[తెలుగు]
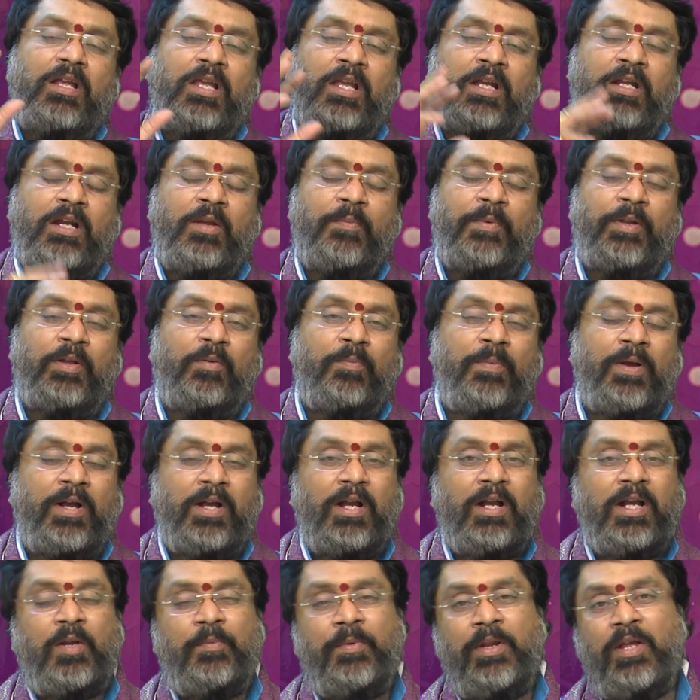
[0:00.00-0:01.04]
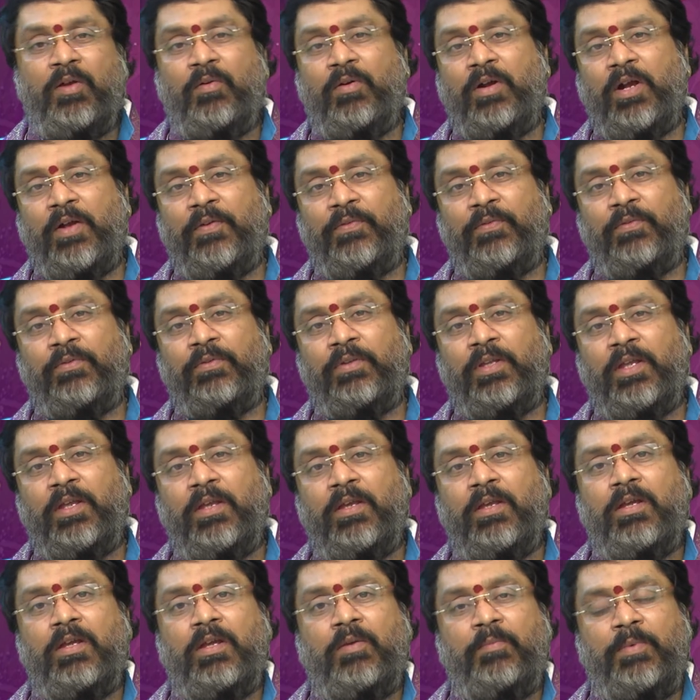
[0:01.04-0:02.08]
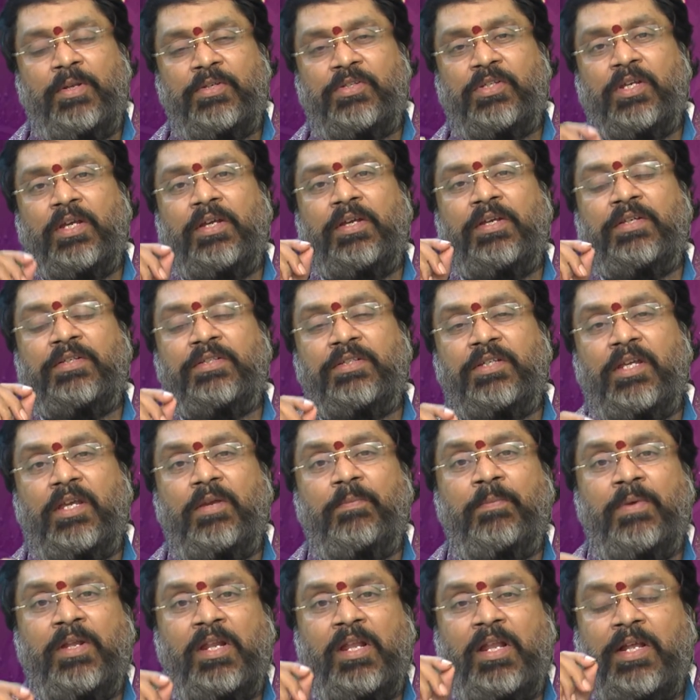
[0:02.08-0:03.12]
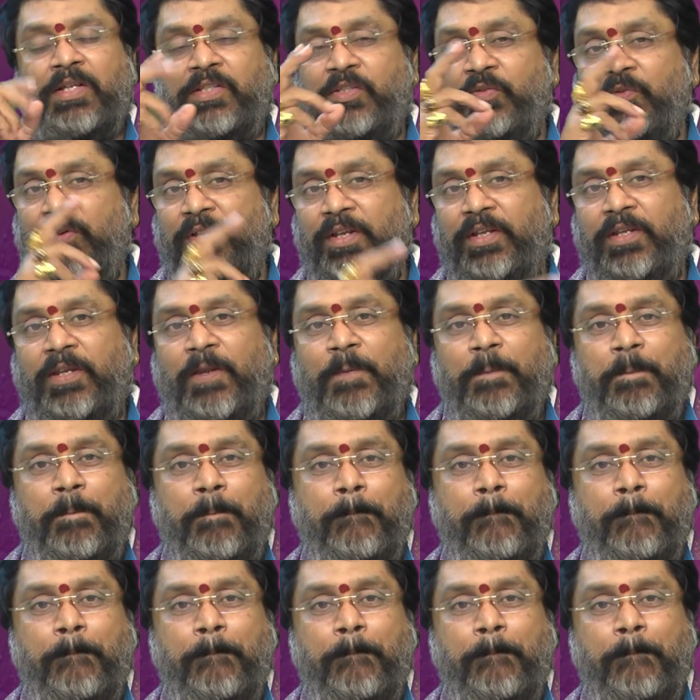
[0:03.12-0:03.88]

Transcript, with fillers: ఇక్కడ మనకు బాగా కనబడే అవకాశం ఉంది ప్రత్యేకించి మీనరాశి వారికి